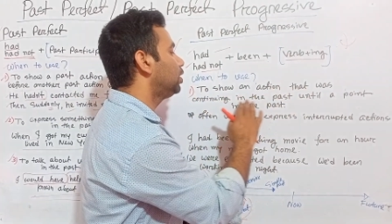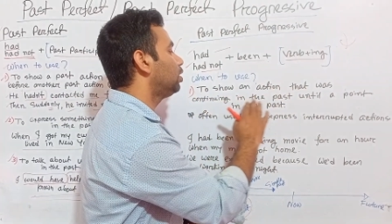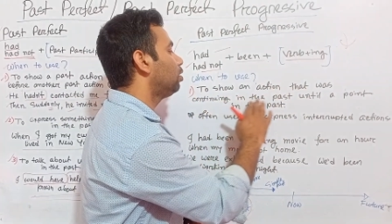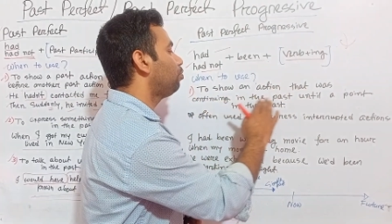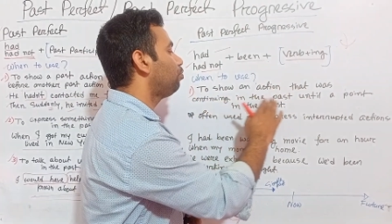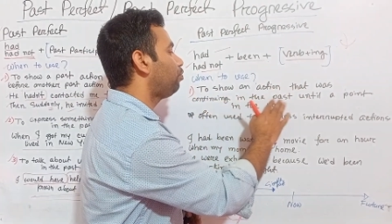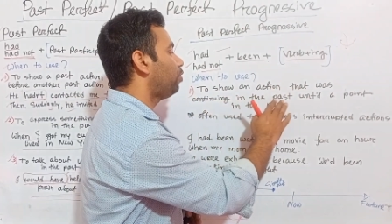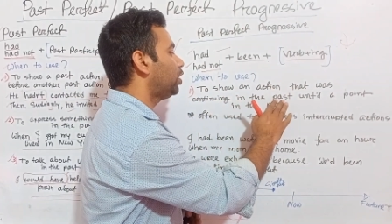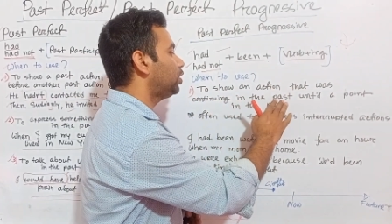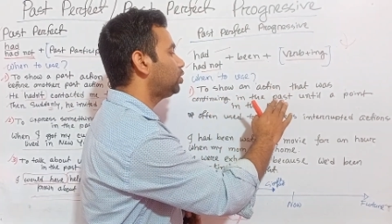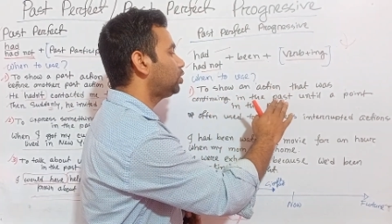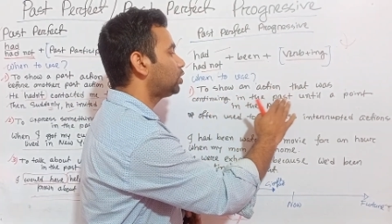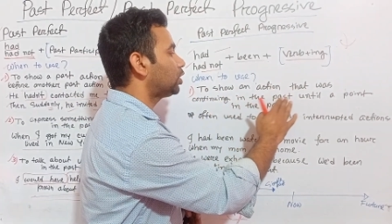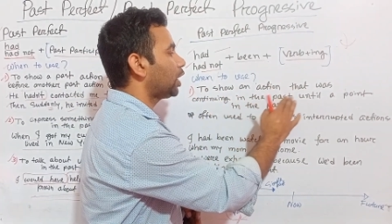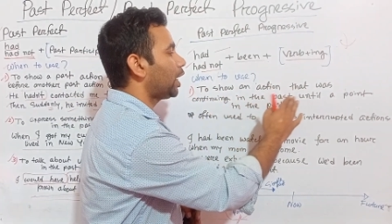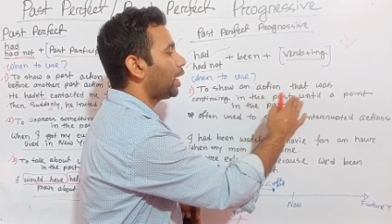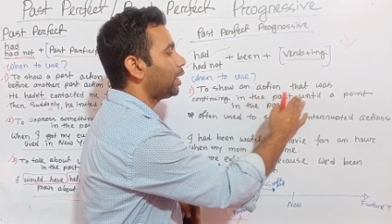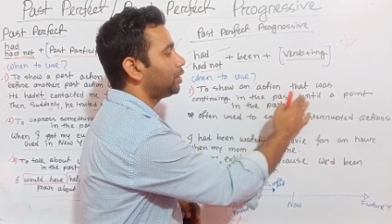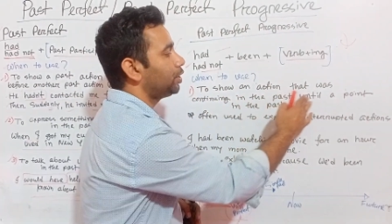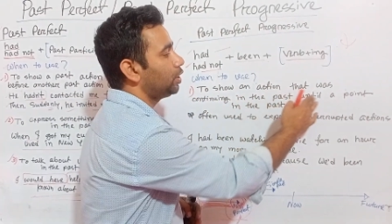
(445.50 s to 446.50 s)
in the past
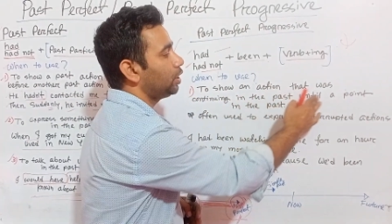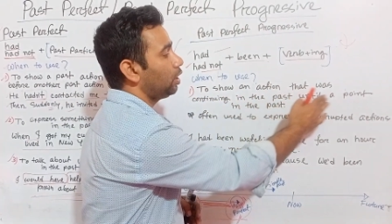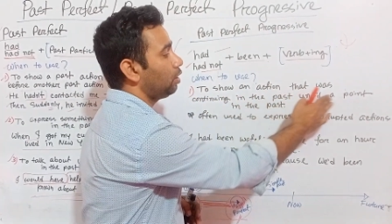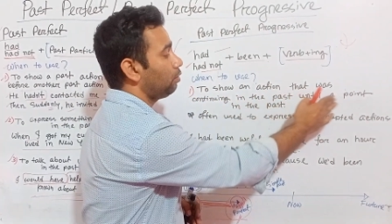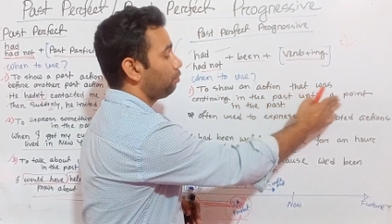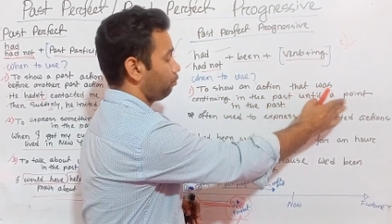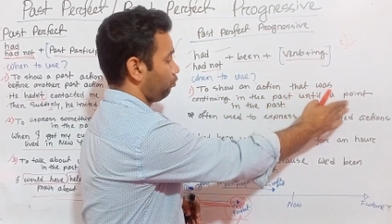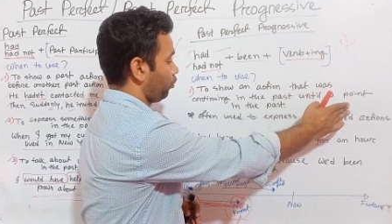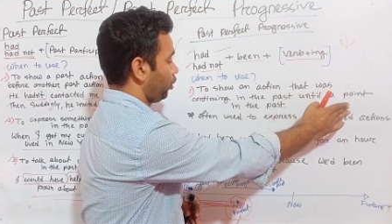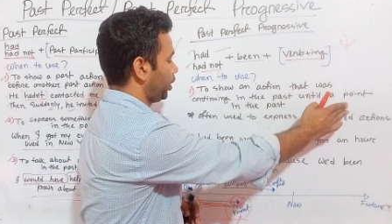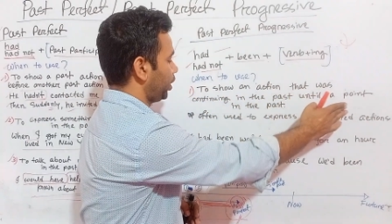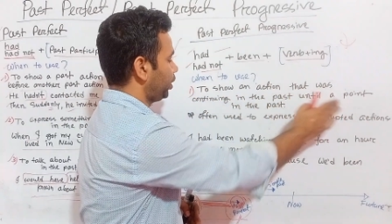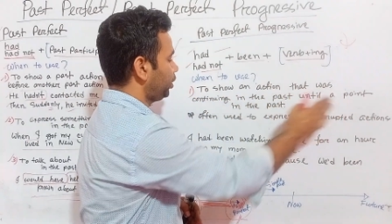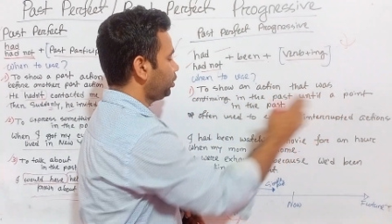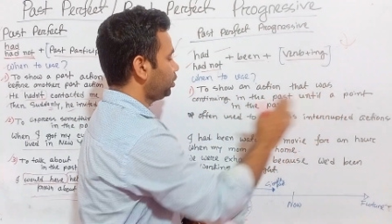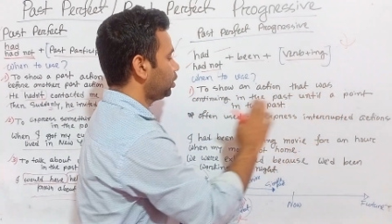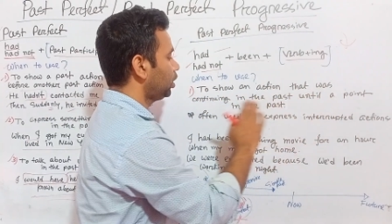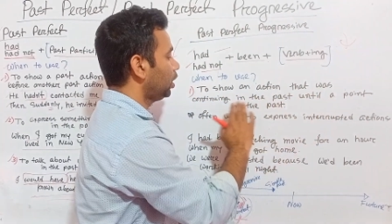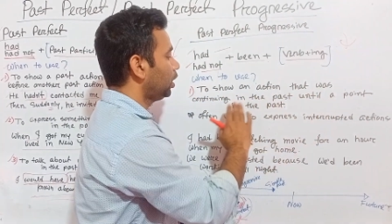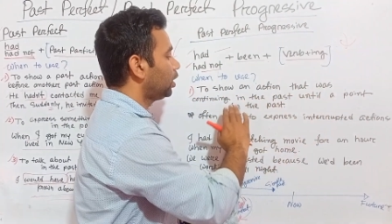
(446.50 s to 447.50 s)
until a
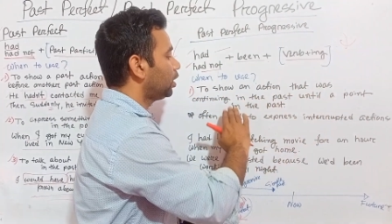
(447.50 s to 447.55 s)
point